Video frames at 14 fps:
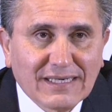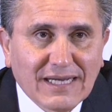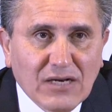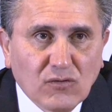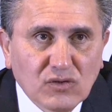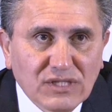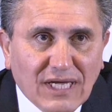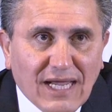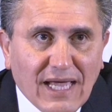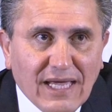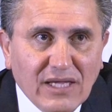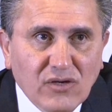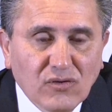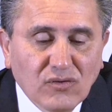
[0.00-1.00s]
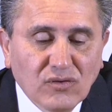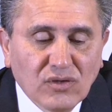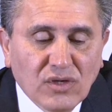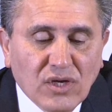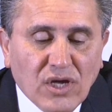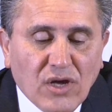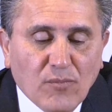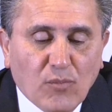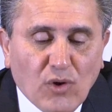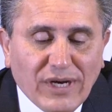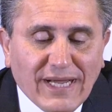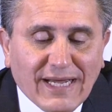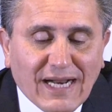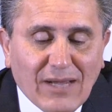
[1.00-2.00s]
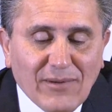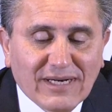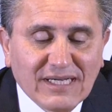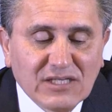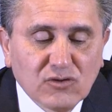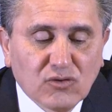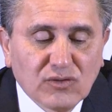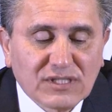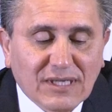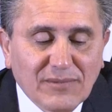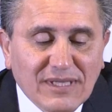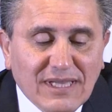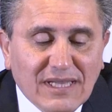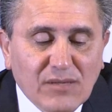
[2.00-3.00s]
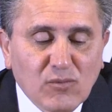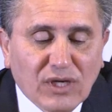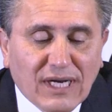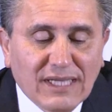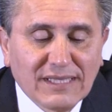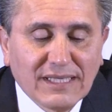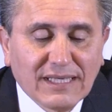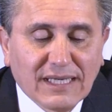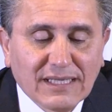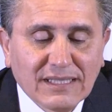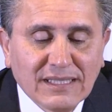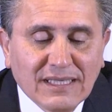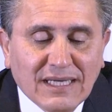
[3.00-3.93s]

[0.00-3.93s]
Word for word: Renunciar a ello pone en grave riesgo nuestra vida democrática,